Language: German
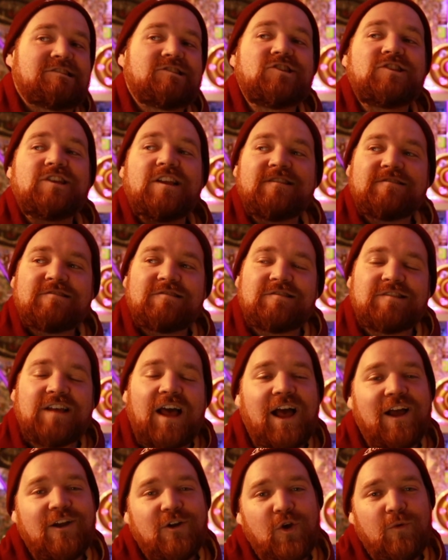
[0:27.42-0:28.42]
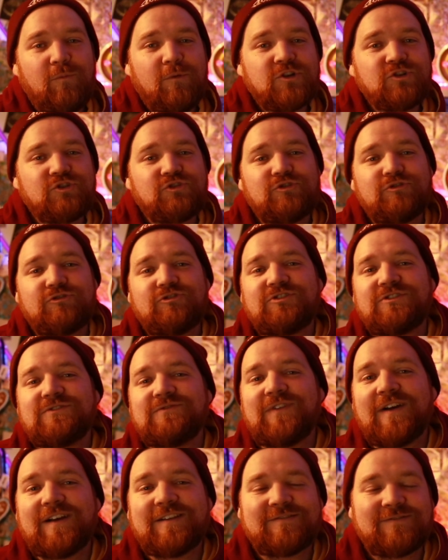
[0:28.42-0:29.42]
die nächsten Tage immer
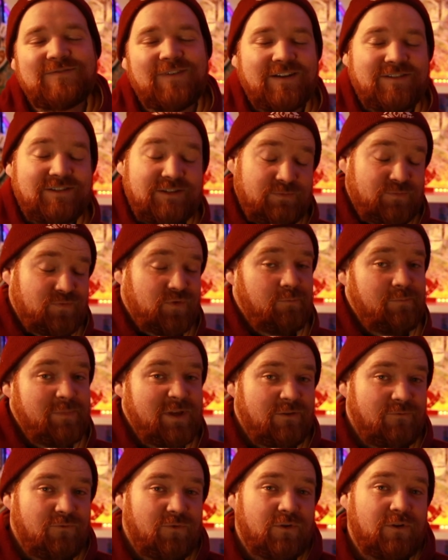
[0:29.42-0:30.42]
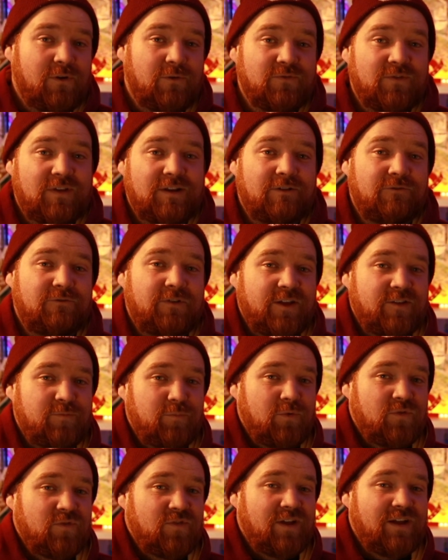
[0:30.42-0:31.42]
stückchenweise weiter informieren wird auf seiner
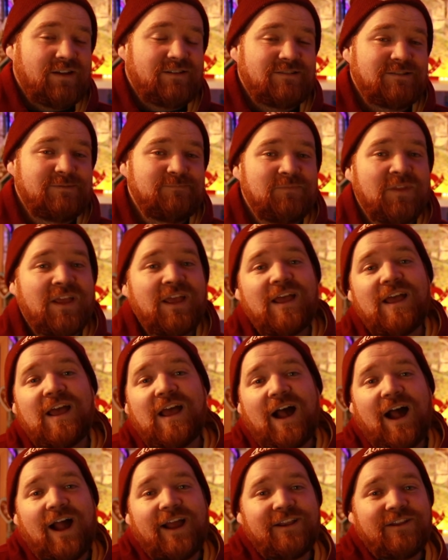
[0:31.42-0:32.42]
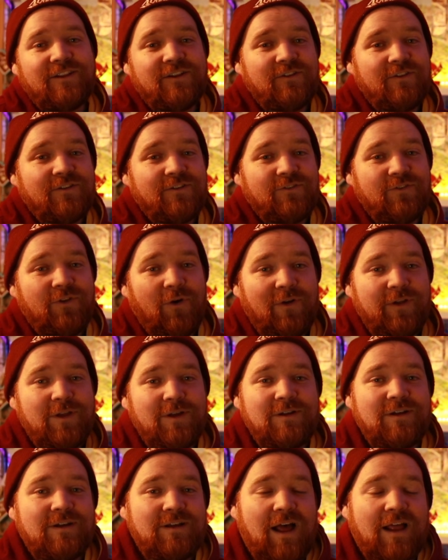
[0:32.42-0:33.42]
Facebook-Seite, eine
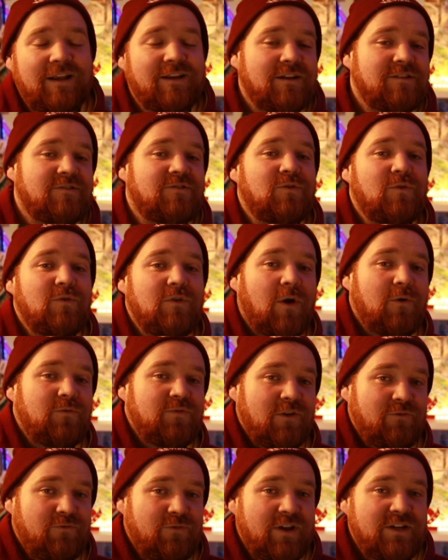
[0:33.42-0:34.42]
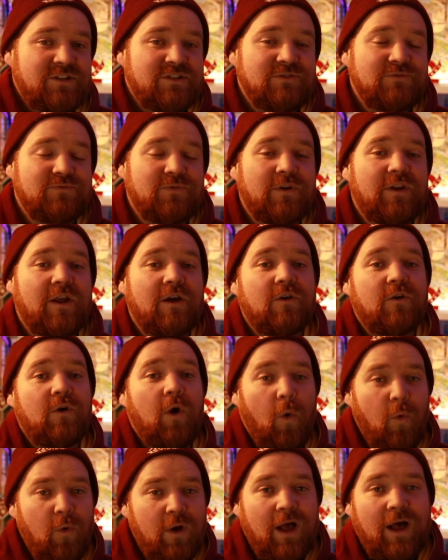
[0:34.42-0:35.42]
neue Attraktion auf der Fläche von der
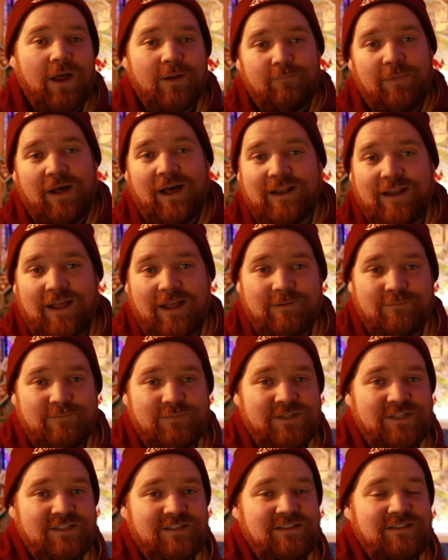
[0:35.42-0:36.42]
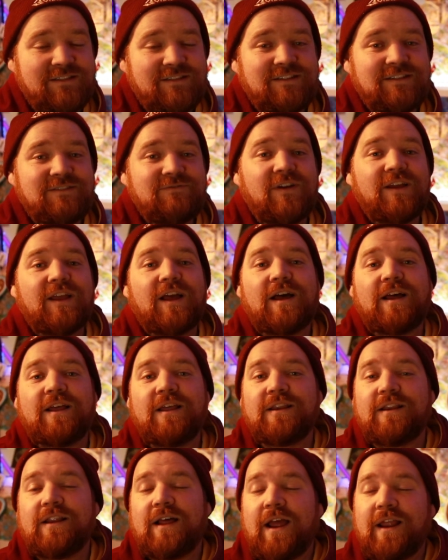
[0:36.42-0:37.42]
Go-Kart-Bahn anbieten, die wir ja
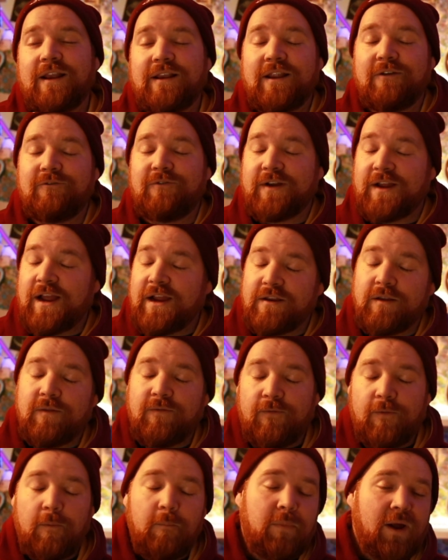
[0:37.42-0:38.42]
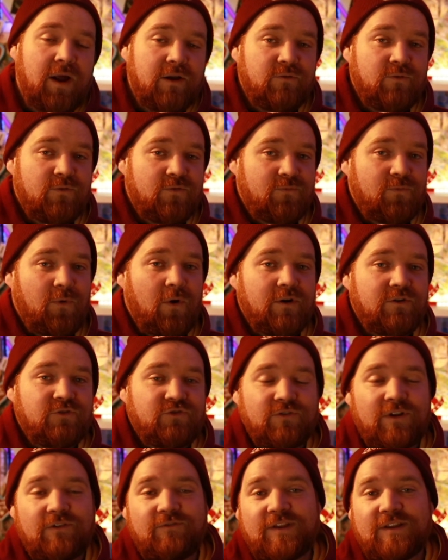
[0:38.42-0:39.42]
in einem der vergangenen Theme Park News-Folgen
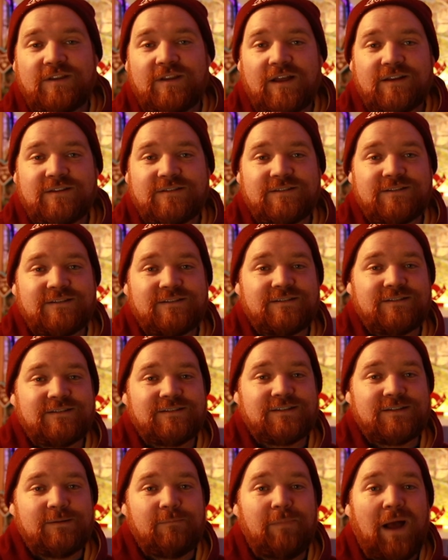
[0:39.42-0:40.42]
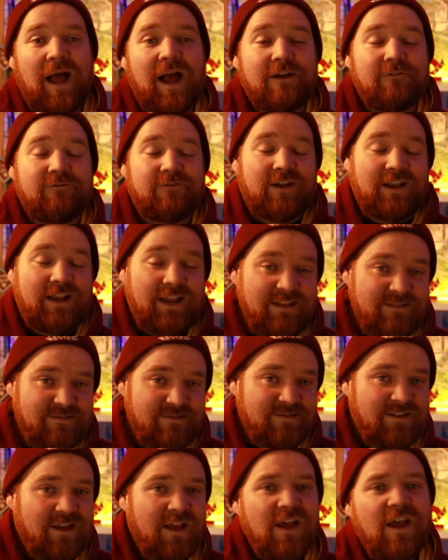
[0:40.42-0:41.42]
schon erwähnt hatten, äh, den Park
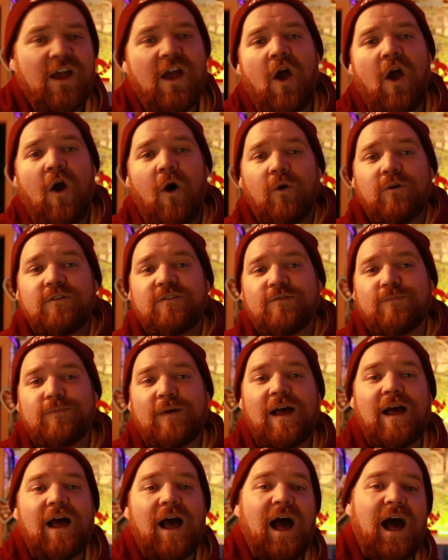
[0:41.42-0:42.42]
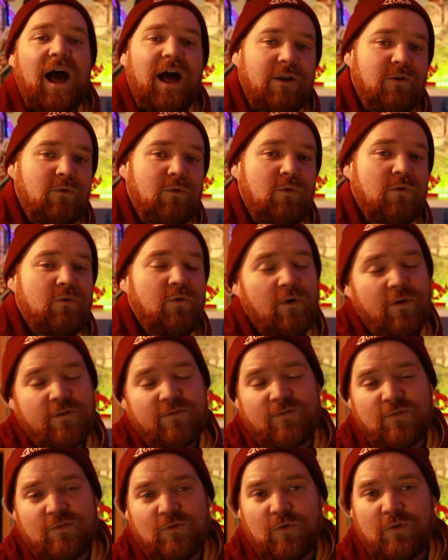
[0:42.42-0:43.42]
verlässt. Und zwar anno
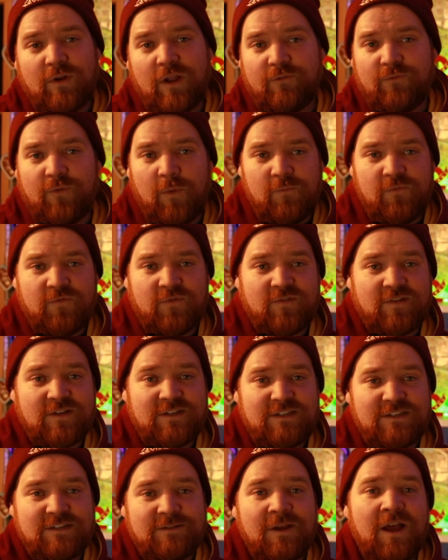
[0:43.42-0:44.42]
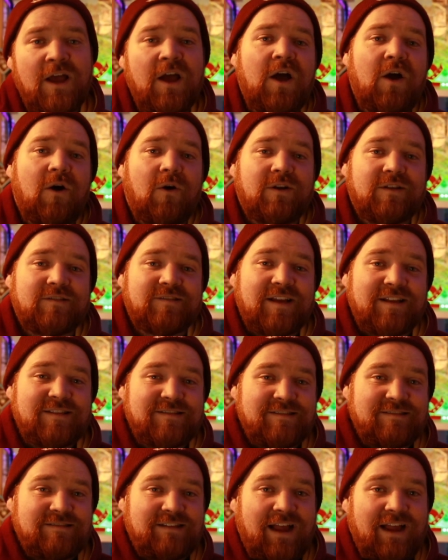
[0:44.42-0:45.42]
1950. Und das
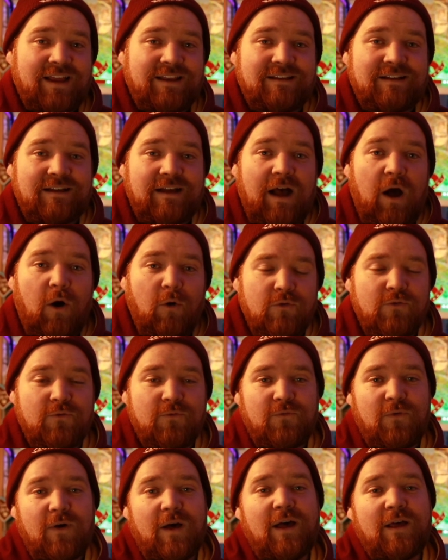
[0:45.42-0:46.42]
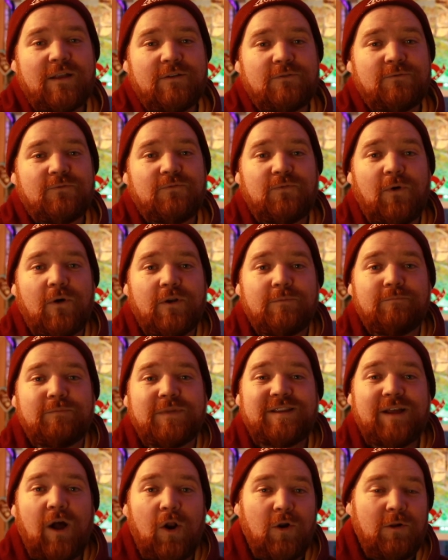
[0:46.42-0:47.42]
Ganze ist eine Autofahrt von
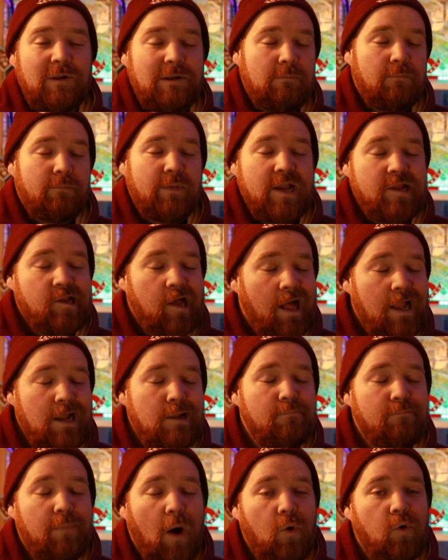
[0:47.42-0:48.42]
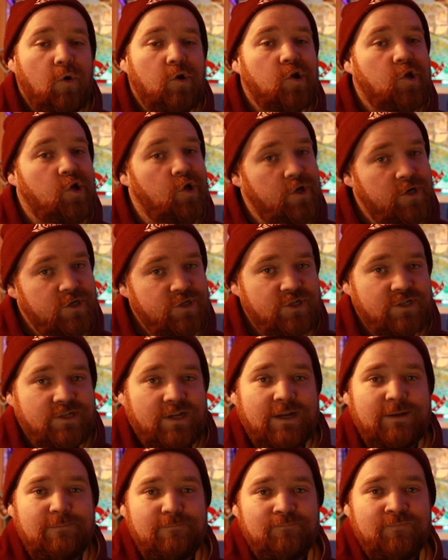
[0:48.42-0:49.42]
Metall Metallbau
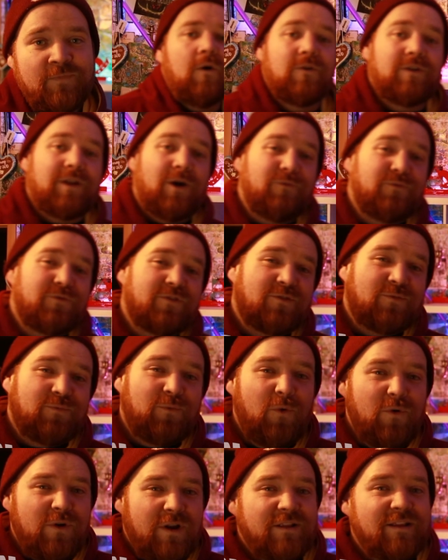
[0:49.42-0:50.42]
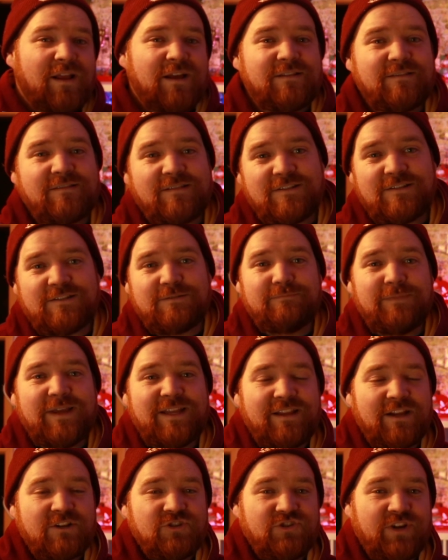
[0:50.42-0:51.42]
Kirschner und auf 280
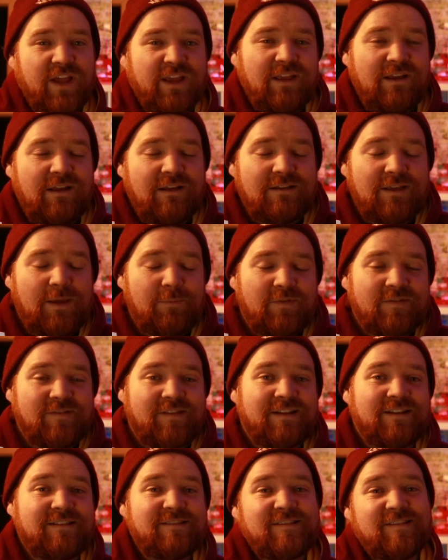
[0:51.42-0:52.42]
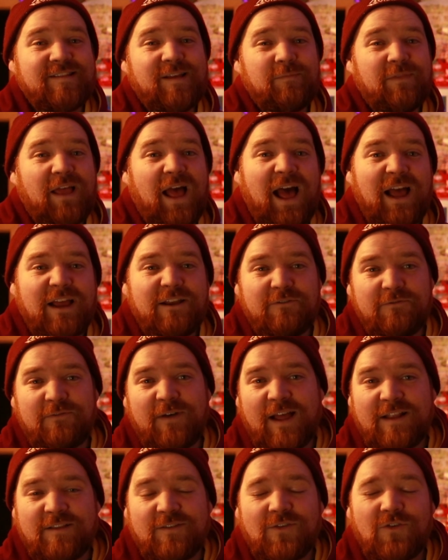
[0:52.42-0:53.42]
Metern Strecke gibt es dann insgesamt acht
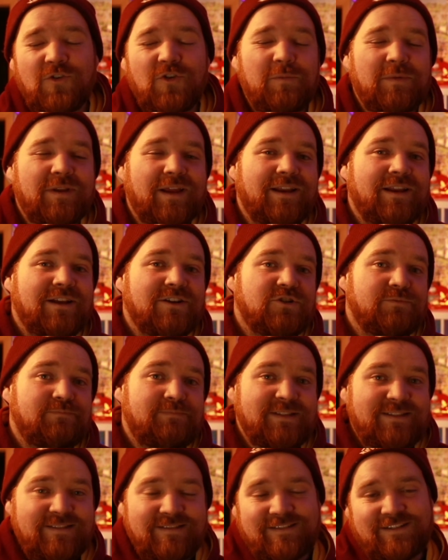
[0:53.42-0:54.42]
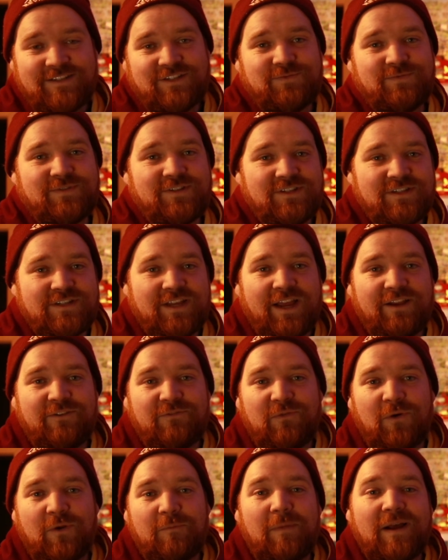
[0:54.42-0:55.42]
Fahrzeuge mit einer Spitzengeschwindigkeit
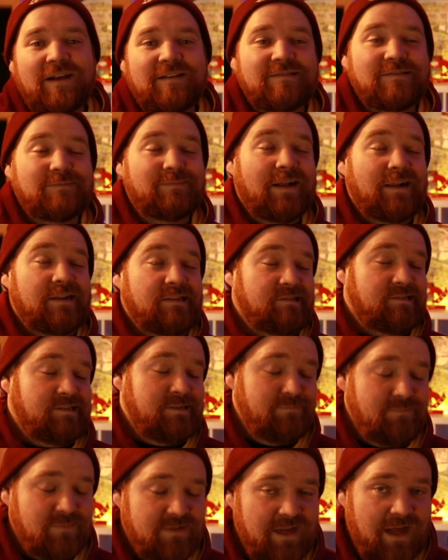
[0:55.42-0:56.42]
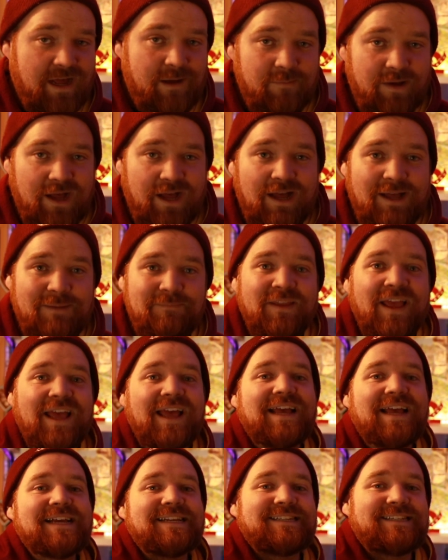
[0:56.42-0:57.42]
von maximal 7 km/h,
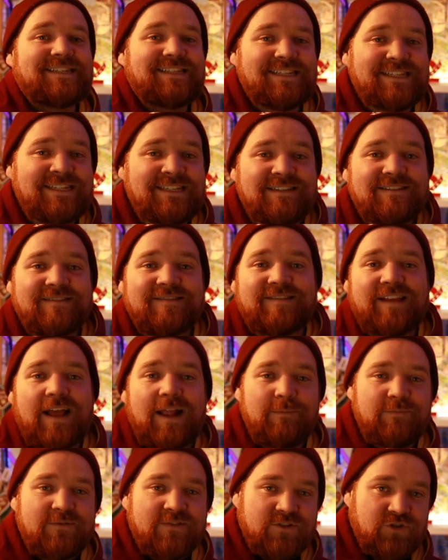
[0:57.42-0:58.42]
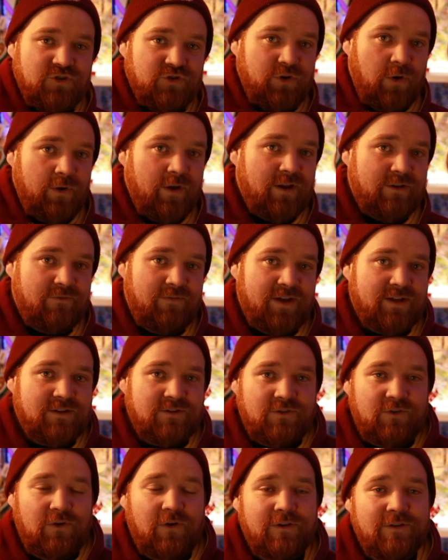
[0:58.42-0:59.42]
die selbst gesteuert
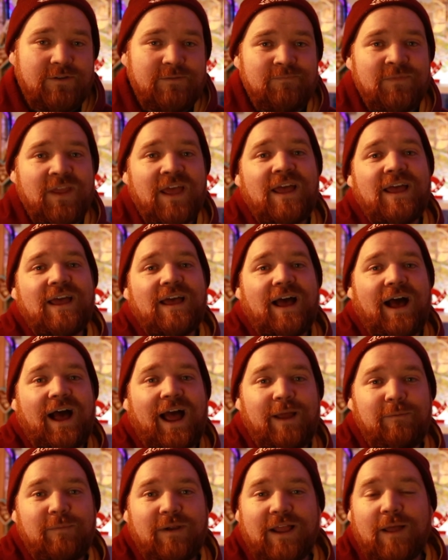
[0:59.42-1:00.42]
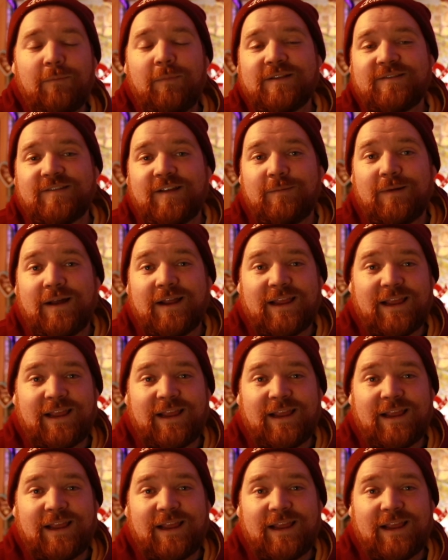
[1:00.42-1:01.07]
werden können. Einmal kann man selber